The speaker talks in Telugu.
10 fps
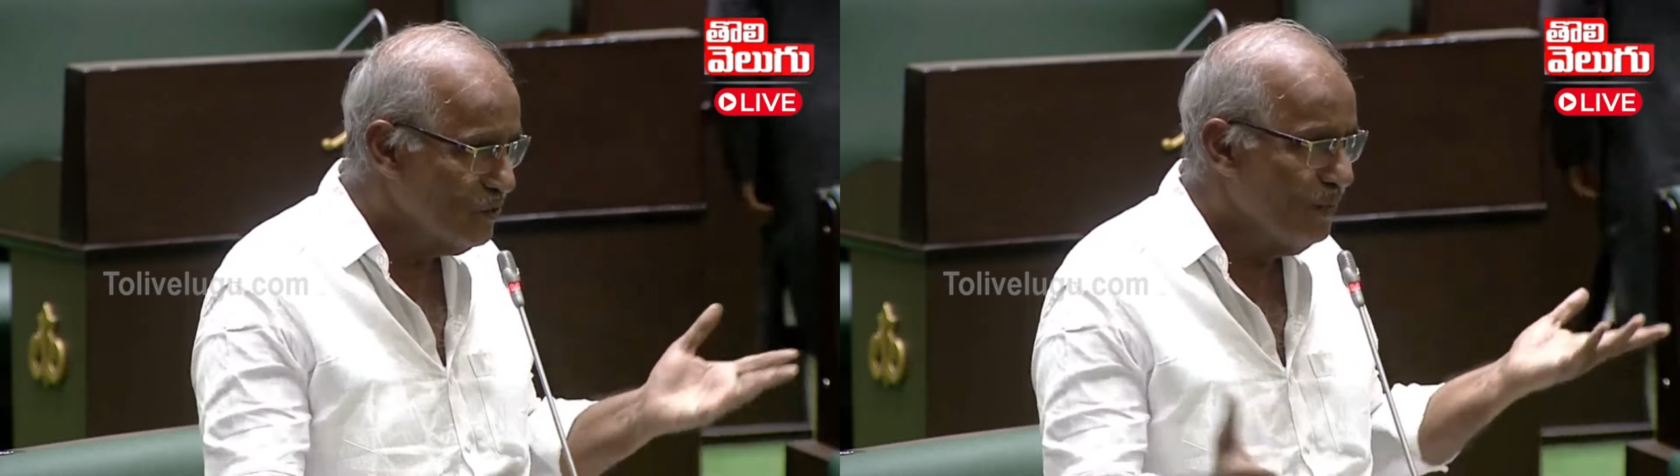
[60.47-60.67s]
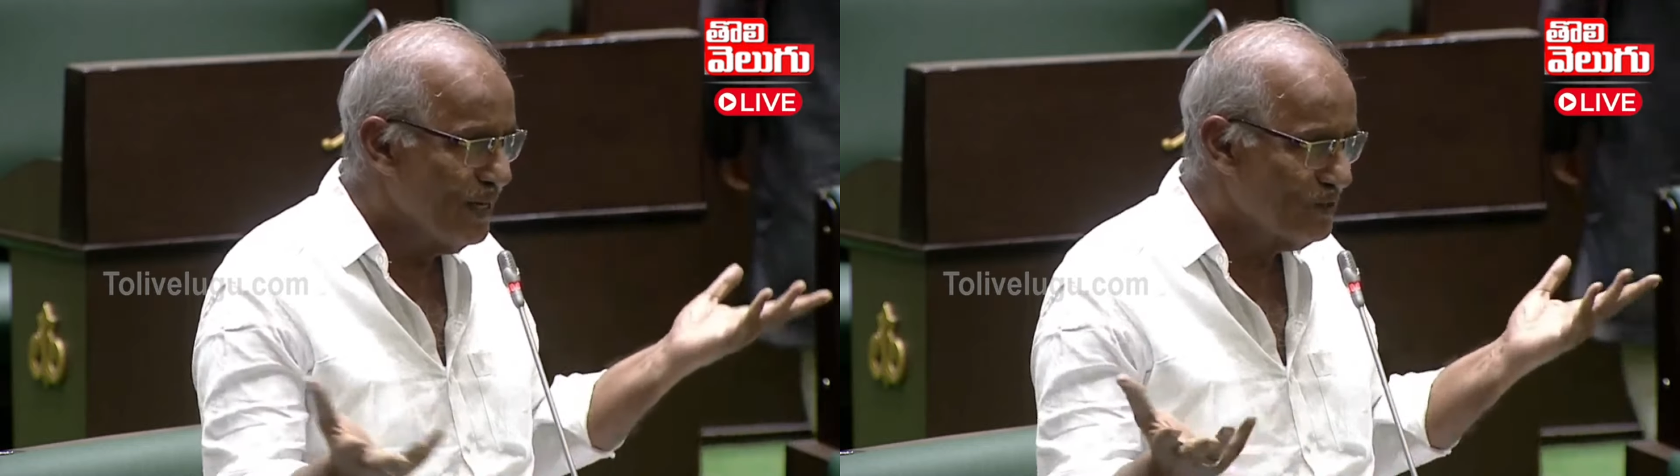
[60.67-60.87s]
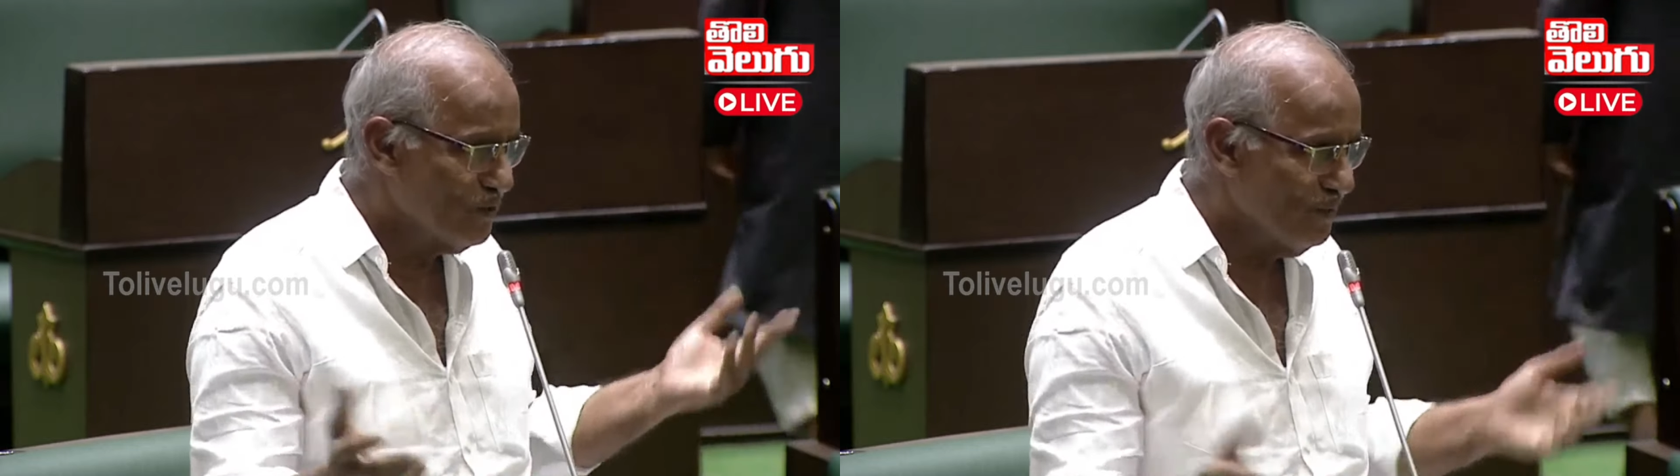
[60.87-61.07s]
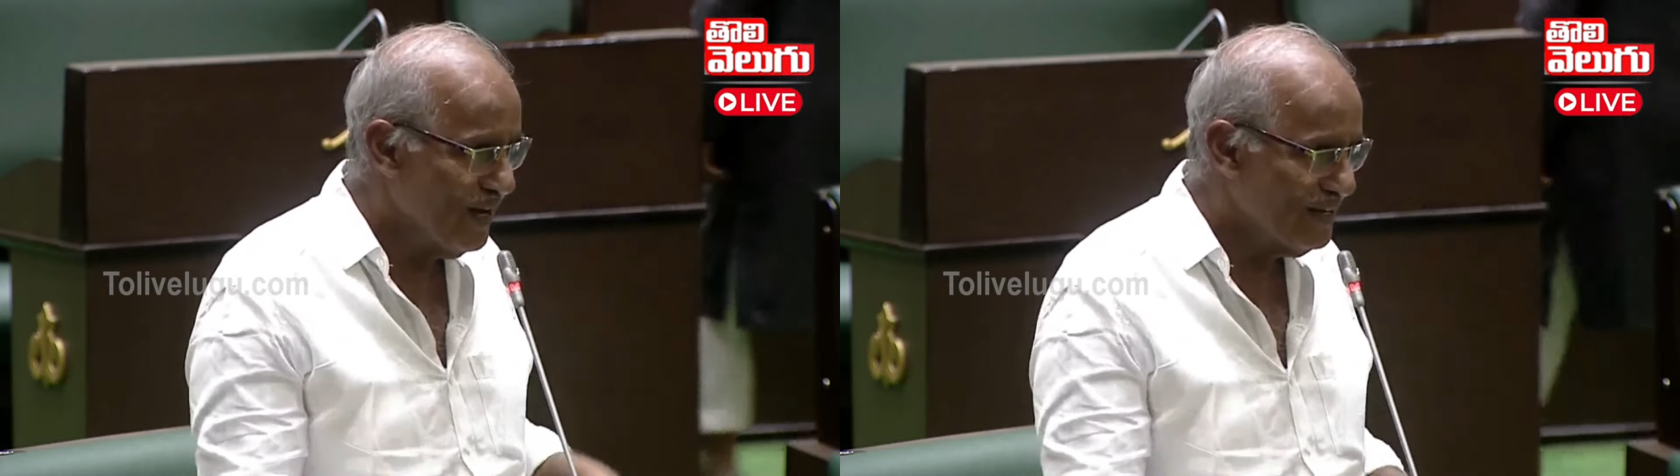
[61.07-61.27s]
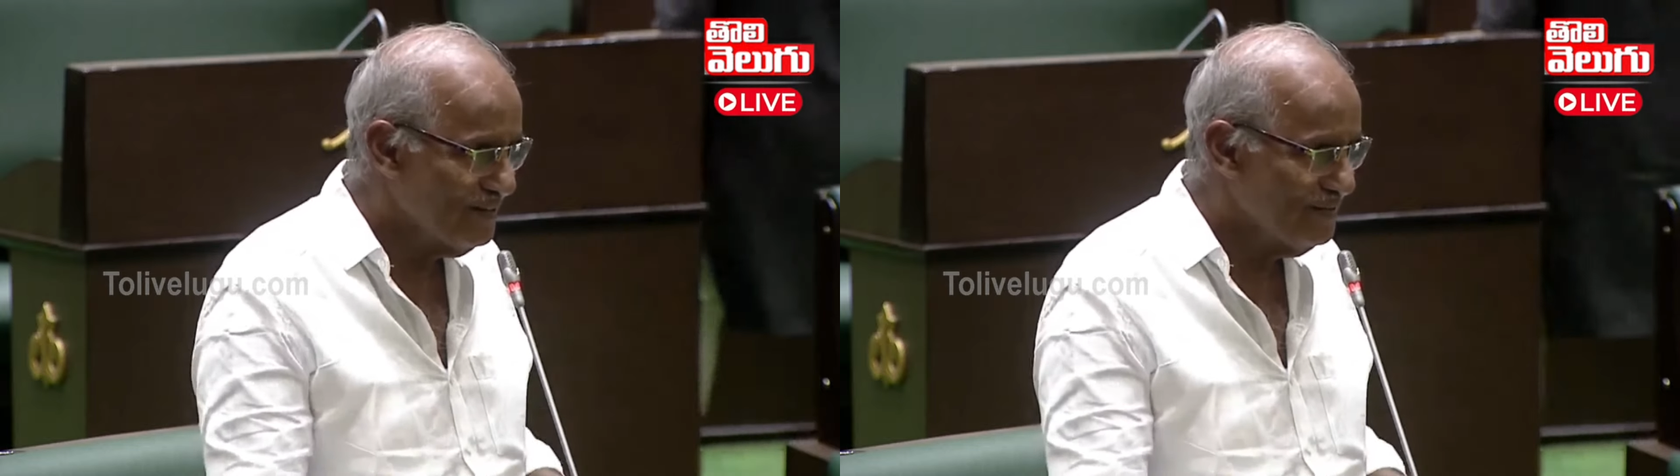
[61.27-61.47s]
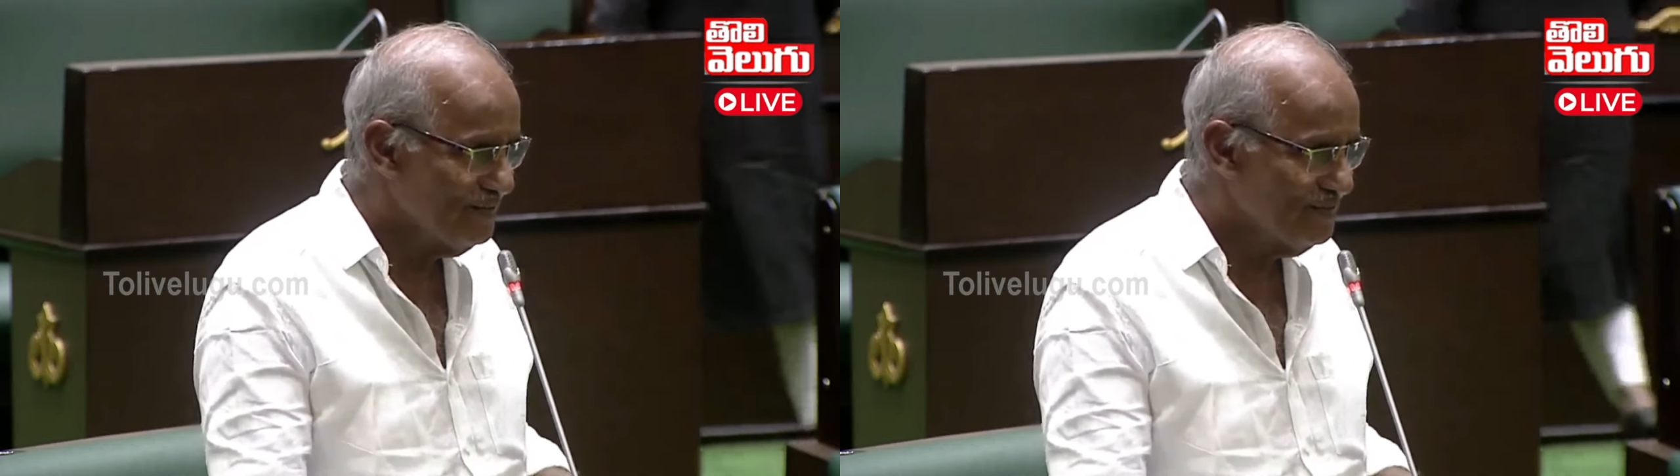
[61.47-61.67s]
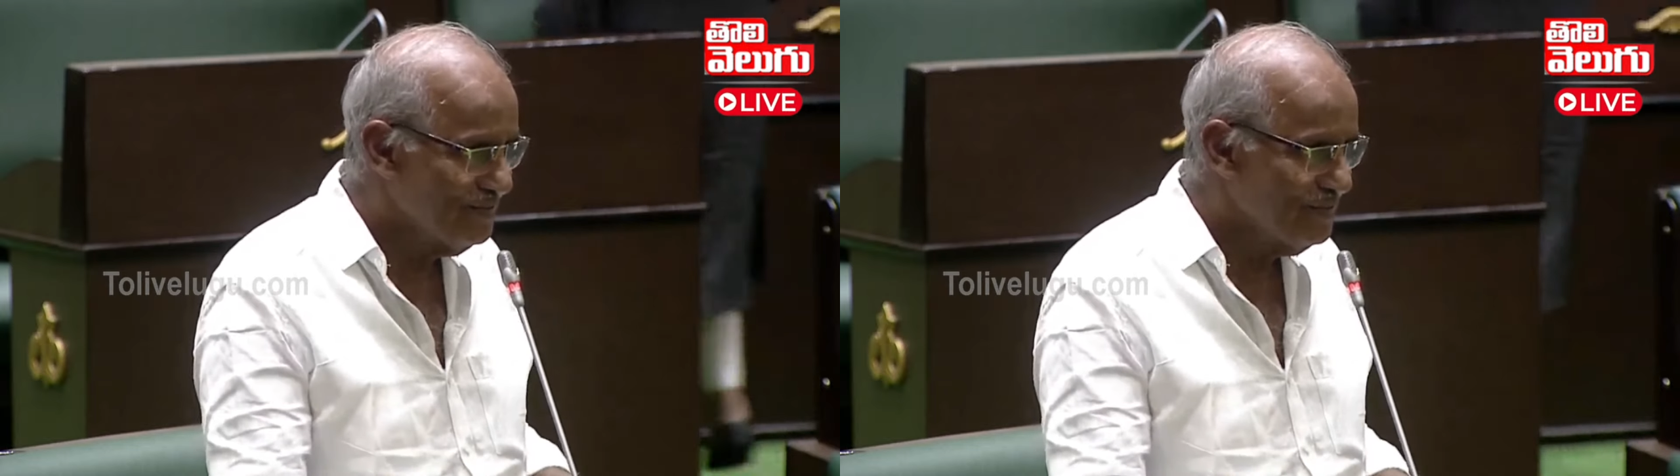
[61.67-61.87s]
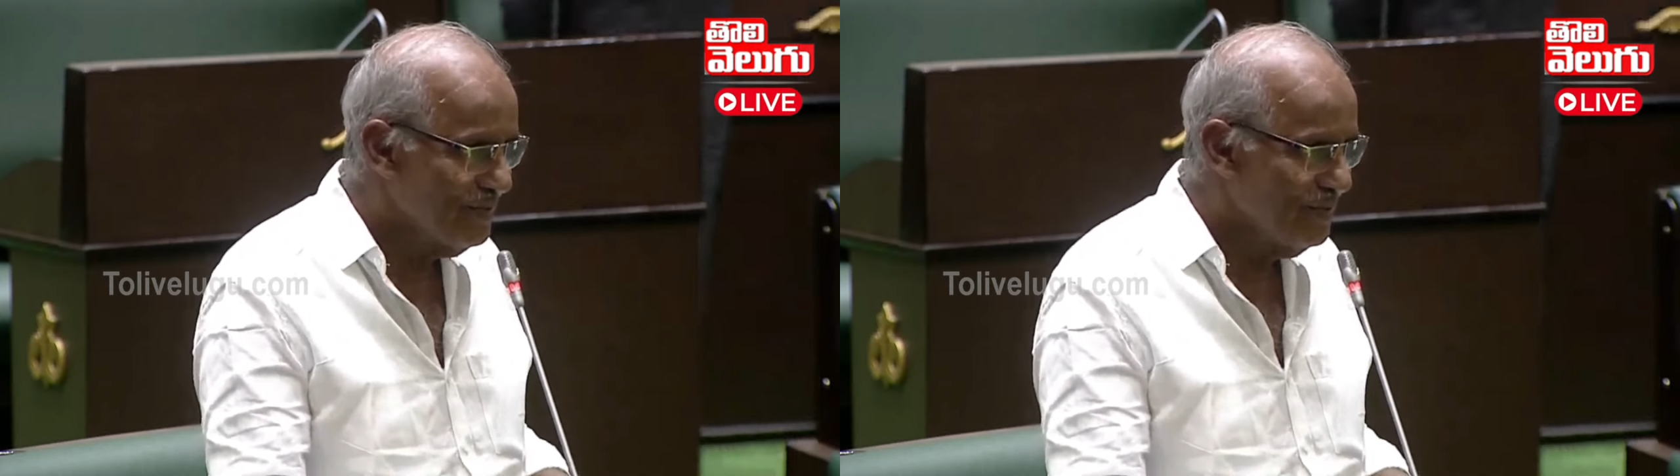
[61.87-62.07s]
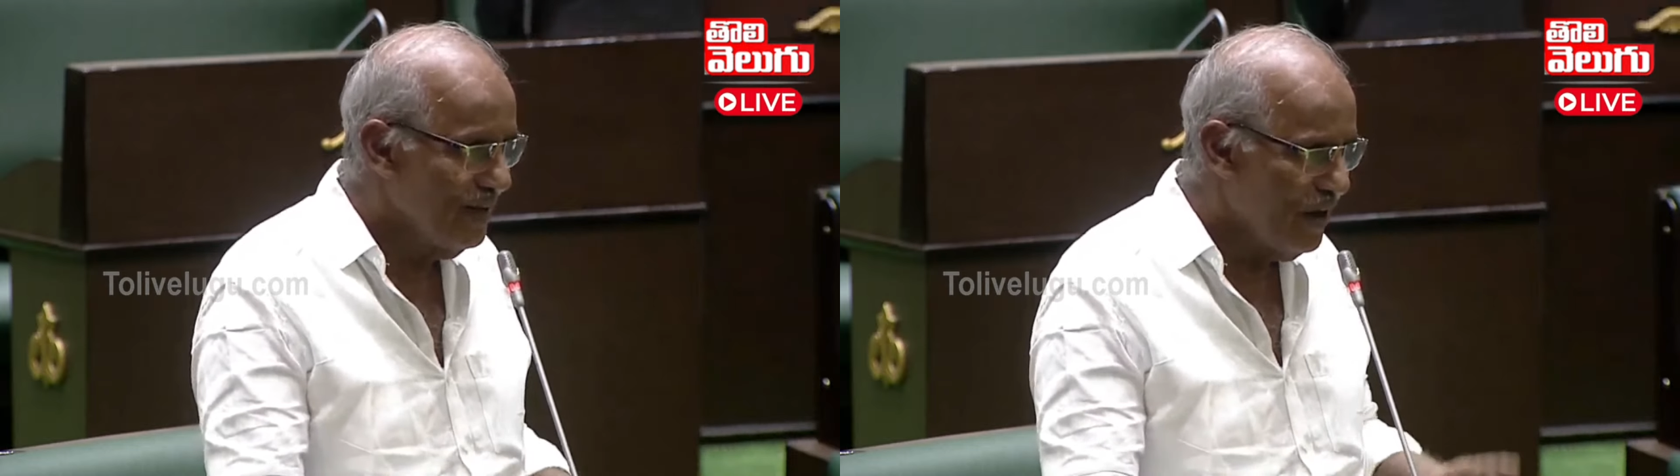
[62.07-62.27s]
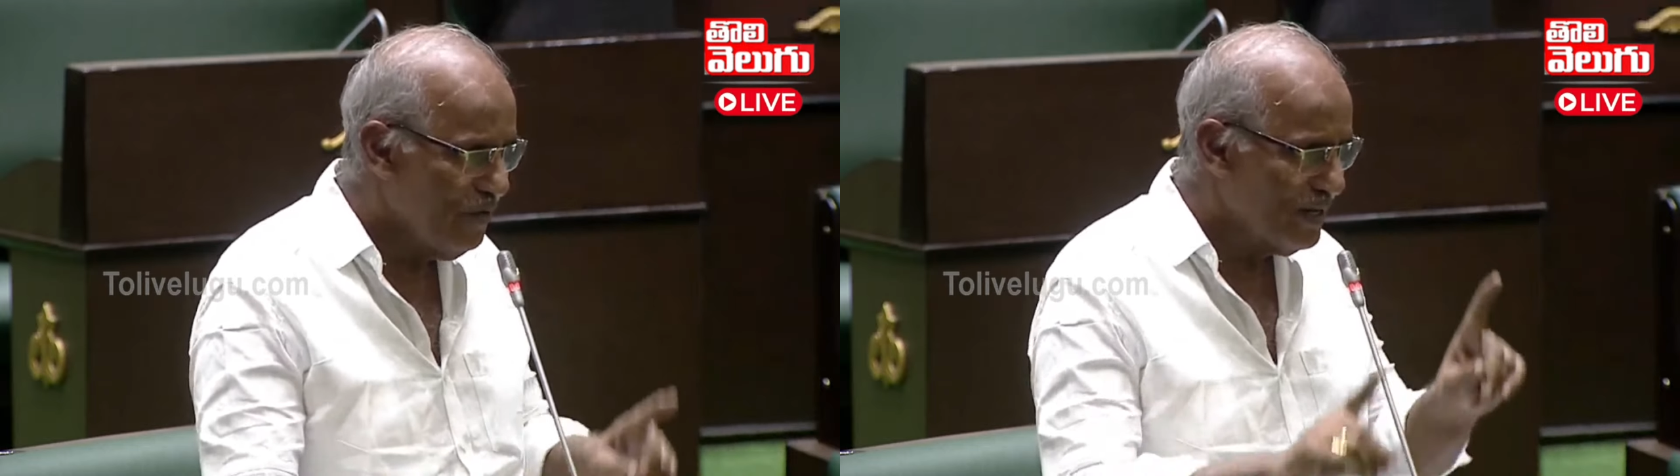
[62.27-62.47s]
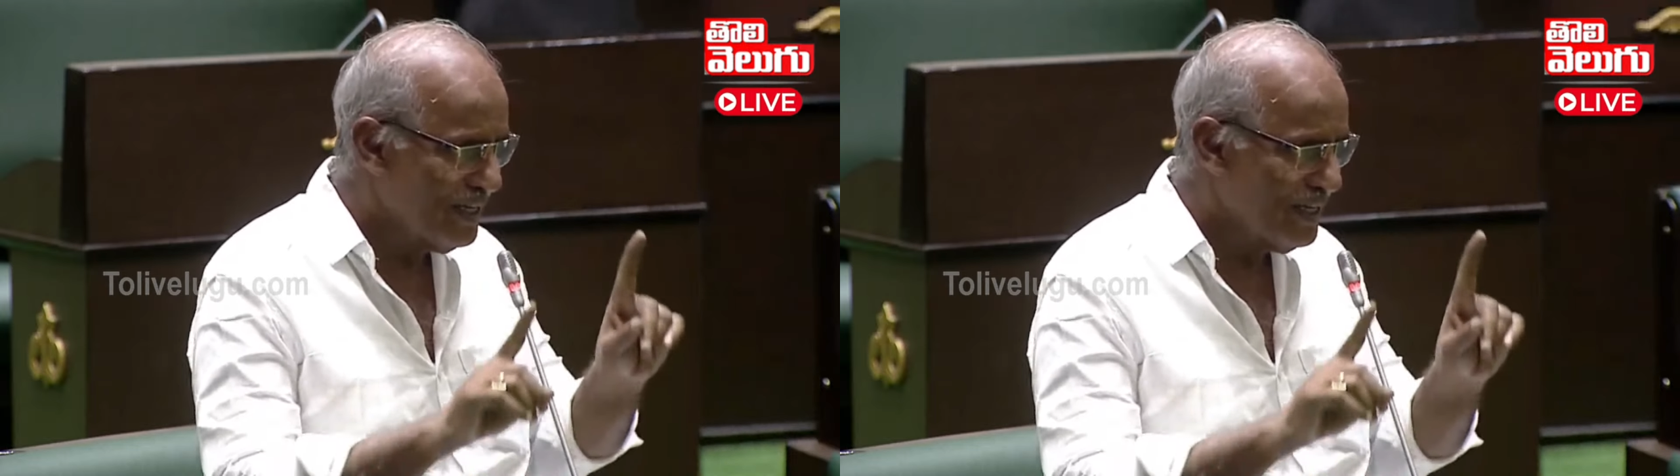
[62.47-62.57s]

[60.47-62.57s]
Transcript: సోమేష్ కుమార్ ఆ